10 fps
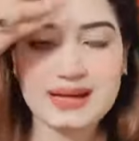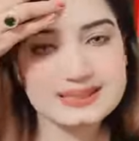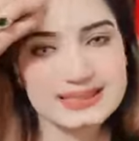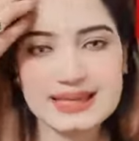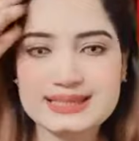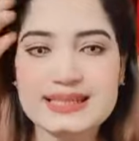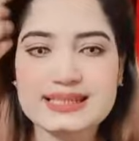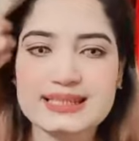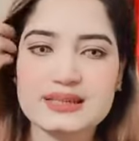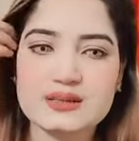আজকে রাতেই
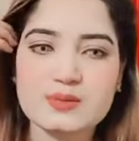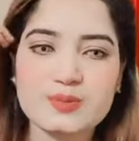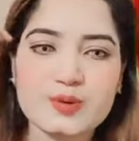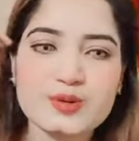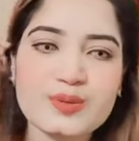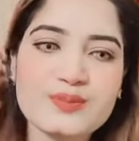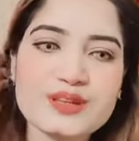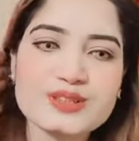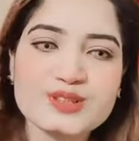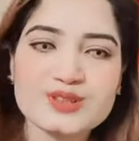দিয়ে দিব
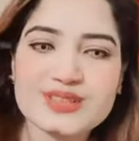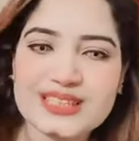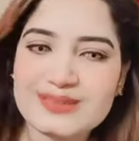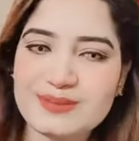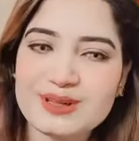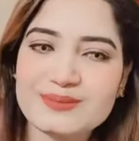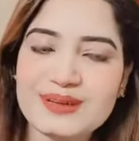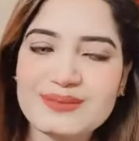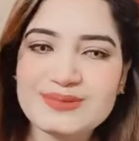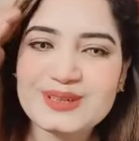প্রথমবার চোখ থেকে ভয়
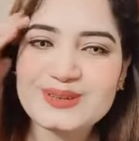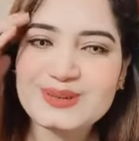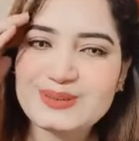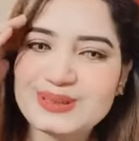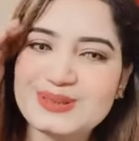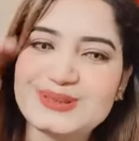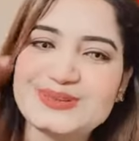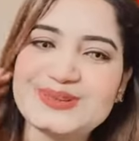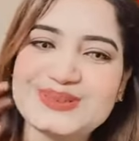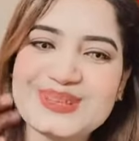পেলাম কিন্তু তোমাকে খুব
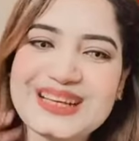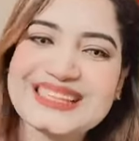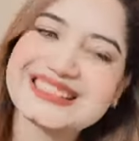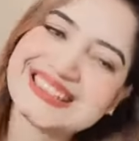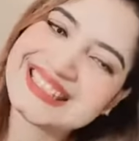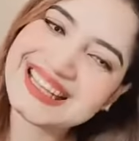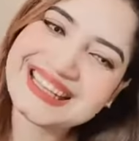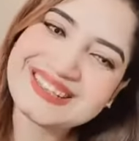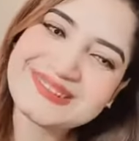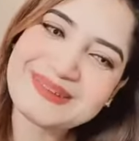সুন্দর লাগছে
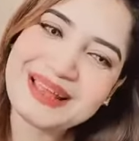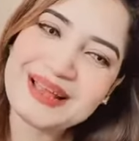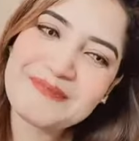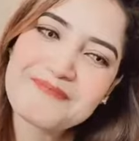থ্যাংক ইউ ভাইয়া